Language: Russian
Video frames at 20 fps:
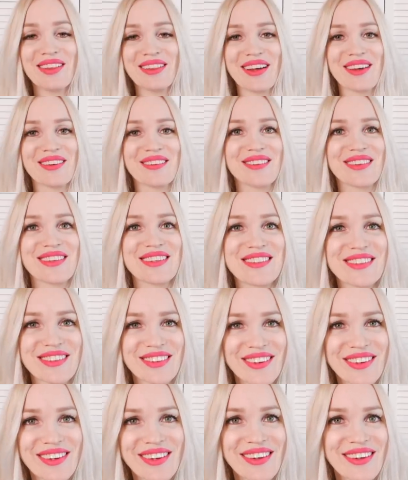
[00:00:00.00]
на
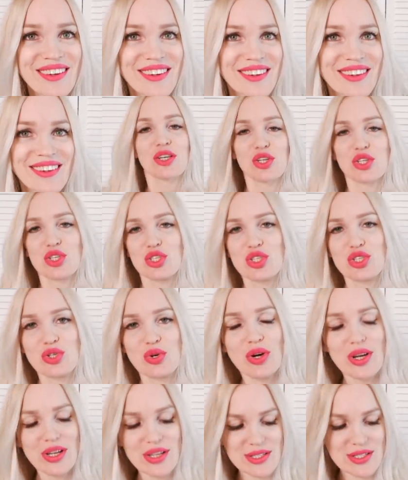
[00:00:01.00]
видео. Еще
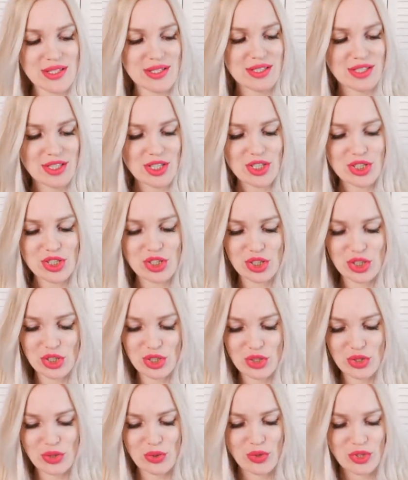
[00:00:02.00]
из
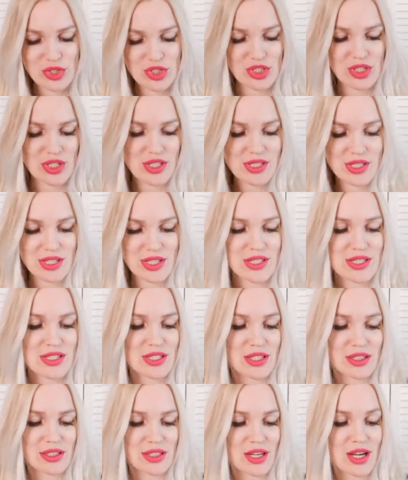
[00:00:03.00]
одежды очень
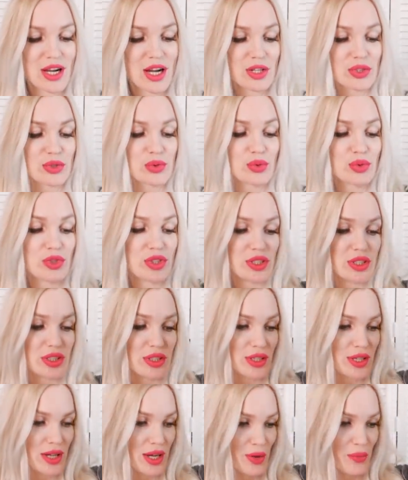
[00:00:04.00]
интересная такая
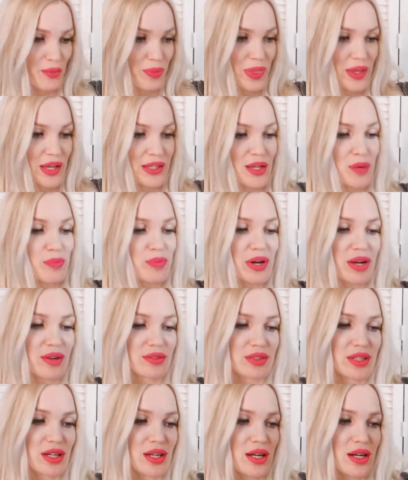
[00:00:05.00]
туника. Она,
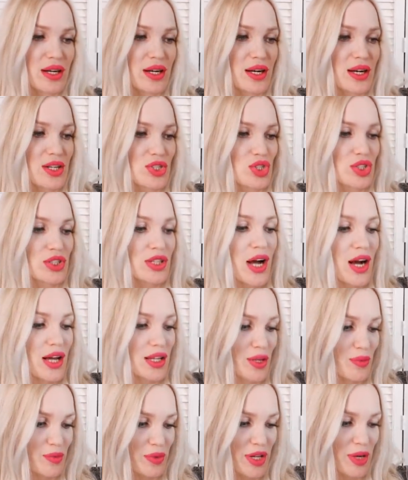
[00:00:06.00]
правда,
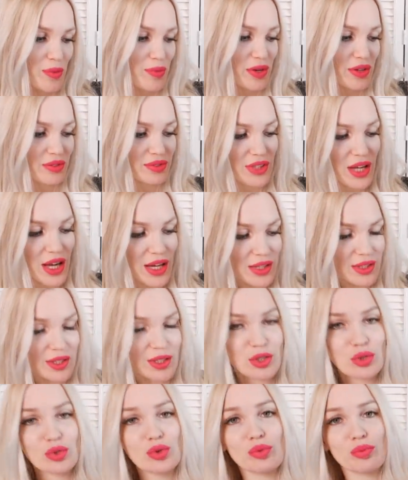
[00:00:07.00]
ожидала мои
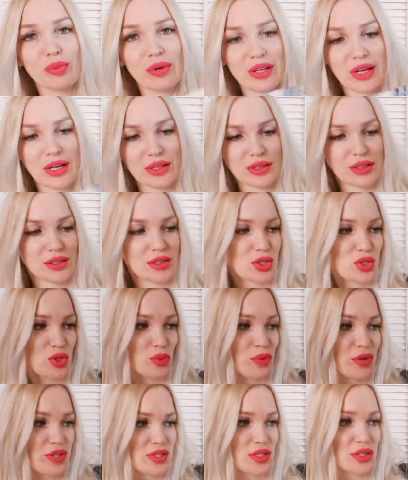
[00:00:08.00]
оправдания, ну, понятно, это
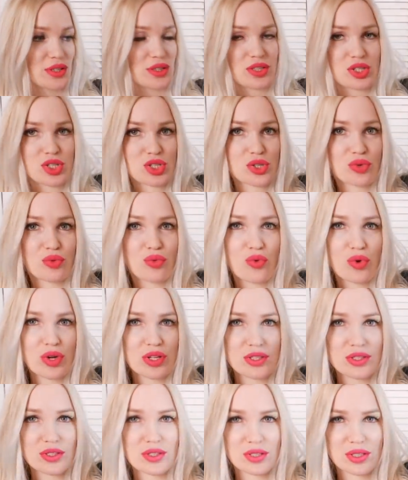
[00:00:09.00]
стопроцентный шифон,
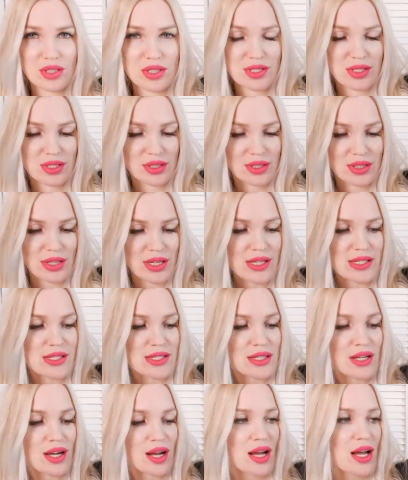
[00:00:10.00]
это
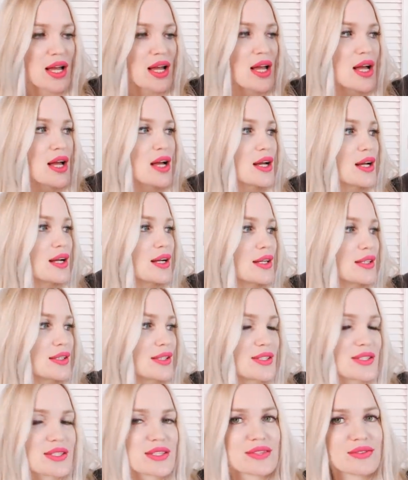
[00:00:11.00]
синтетика. Э,
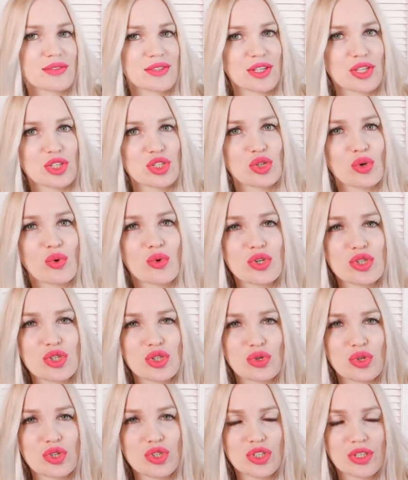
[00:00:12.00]
единственное, что
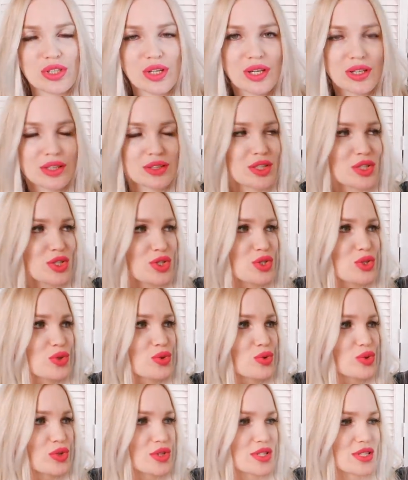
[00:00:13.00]
очень-очень
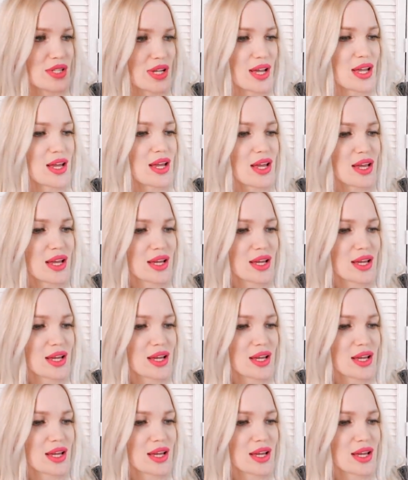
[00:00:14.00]
электризуется